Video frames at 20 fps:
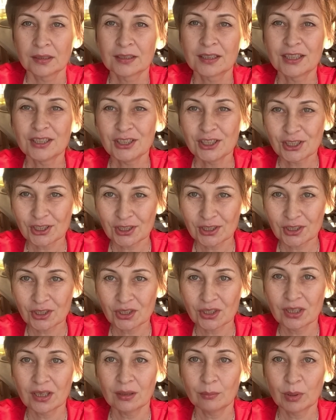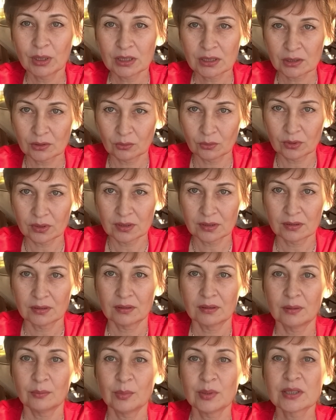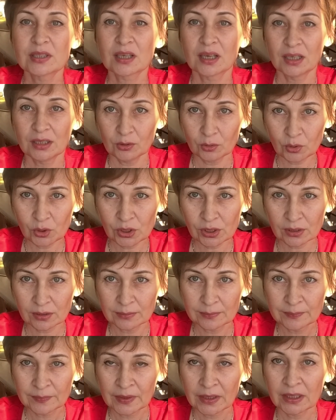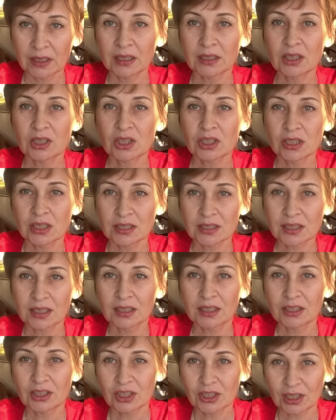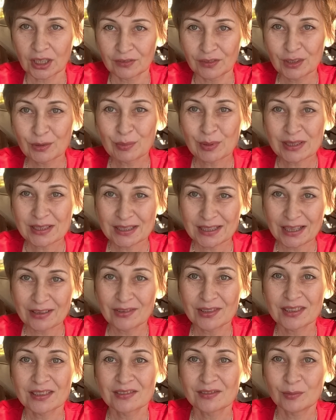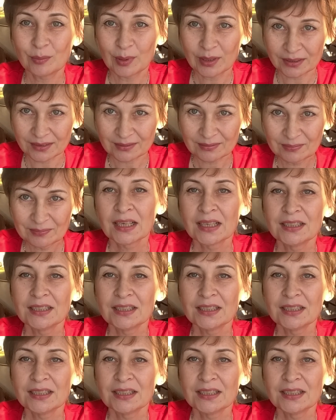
Конечно же, не обошлось без колючек, я даже несколько человек поставила в бан.